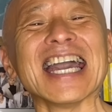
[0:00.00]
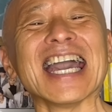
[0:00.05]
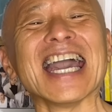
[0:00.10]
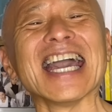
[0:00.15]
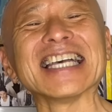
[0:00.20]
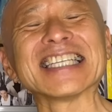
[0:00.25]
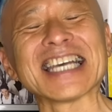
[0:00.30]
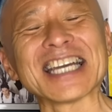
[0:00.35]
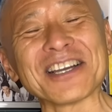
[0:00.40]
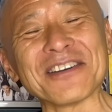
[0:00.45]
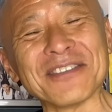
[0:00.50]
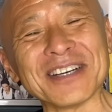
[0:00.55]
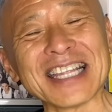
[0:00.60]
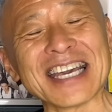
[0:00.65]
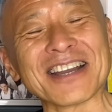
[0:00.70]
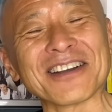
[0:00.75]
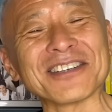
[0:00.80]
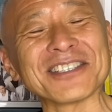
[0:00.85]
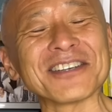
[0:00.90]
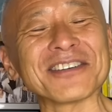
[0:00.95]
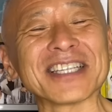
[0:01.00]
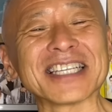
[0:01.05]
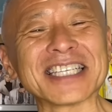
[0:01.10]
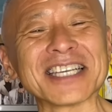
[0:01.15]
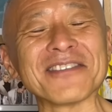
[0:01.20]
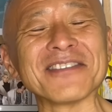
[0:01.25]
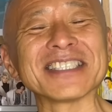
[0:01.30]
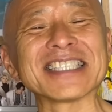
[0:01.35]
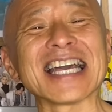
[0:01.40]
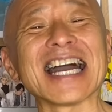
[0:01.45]
えー、最後までご視聴くださ
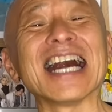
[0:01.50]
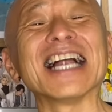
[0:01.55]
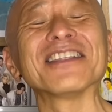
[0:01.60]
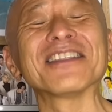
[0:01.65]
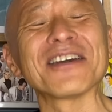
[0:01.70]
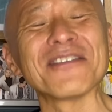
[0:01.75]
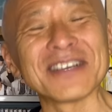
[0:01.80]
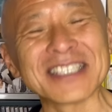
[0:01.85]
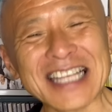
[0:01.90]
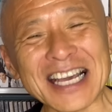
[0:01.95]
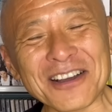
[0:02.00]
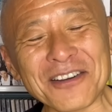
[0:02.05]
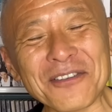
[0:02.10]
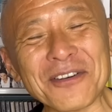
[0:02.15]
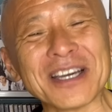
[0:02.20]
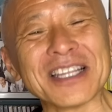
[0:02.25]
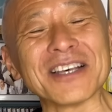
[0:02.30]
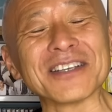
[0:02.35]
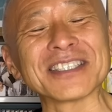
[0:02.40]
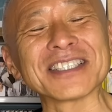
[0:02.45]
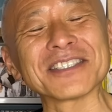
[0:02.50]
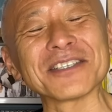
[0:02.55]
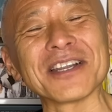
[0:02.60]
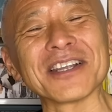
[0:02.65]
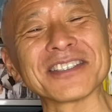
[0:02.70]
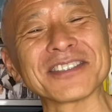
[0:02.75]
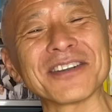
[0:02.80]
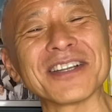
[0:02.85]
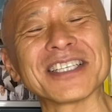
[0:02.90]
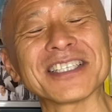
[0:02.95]
いましてありがとうございました今夜のそ
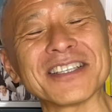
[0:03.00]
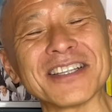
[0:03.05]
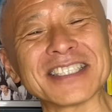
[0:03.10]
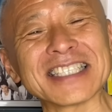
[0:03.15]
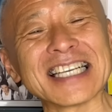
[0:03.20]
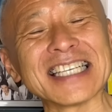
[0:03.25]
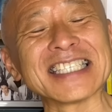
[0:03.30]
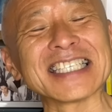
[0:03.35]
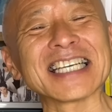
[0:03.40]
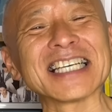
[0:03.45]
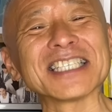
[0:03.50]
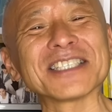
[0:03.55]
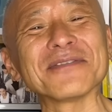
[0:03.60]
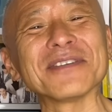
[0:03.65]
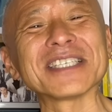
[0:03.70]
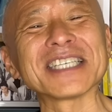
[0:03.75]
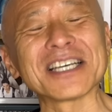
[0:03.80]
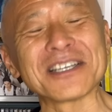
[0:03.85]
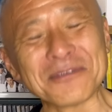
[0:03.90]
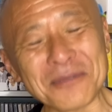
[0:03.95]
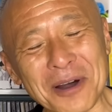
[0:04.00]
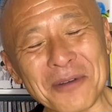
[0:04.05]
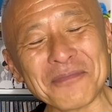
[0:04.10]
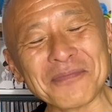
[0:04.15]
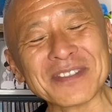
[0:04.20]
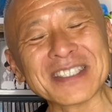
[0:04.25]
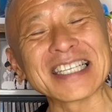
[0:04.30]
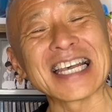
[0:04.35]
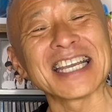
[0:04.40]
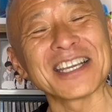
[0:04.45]
れそれスの3時間スペシャルも
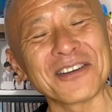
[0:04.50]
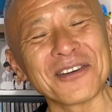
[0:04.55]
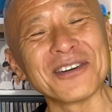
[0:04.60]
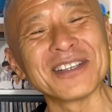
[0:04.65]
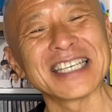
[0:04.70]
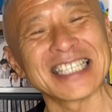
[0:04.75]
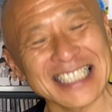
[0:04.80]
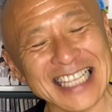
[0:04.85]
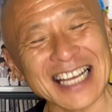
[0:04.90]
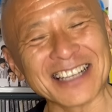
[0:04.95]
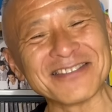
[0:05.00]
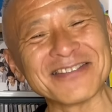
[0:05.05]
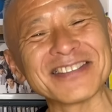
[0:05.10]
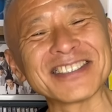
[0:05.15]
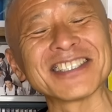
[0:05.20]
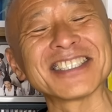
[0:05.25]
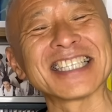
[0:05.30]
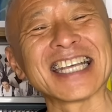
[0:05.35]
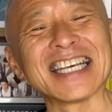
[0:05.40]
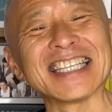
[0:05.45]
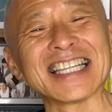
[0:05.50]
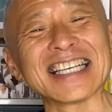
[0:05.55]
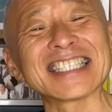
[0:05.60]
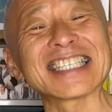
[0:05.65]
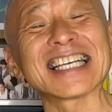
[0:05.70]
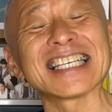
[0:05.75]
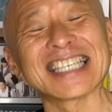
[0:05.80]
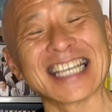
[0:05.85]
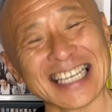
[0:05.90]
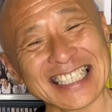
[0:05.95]
最高でしたそして懐
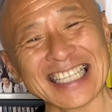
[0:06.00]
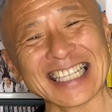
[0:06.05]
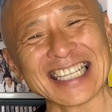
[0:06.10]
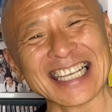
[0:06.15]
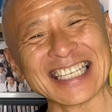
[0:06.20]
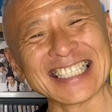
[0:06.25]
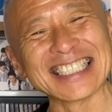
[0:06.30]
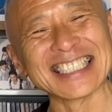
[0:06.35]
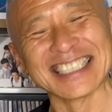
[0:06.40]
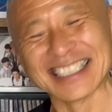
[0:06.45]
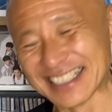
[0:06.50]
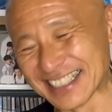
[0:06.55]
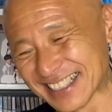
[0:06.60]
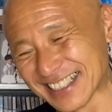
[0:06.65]
かしかったです